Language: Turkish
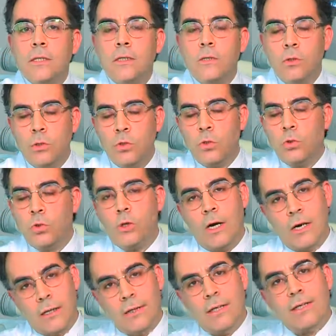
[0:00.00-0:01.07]
3
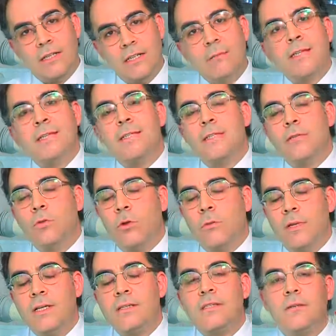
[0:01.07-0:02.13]
ayında, trimester
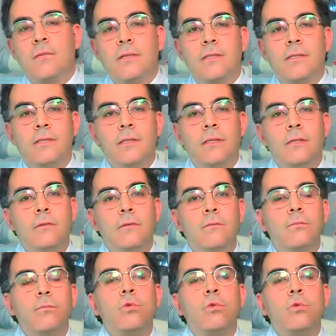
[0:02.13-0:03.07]
döneminde, ilk trimesterde e,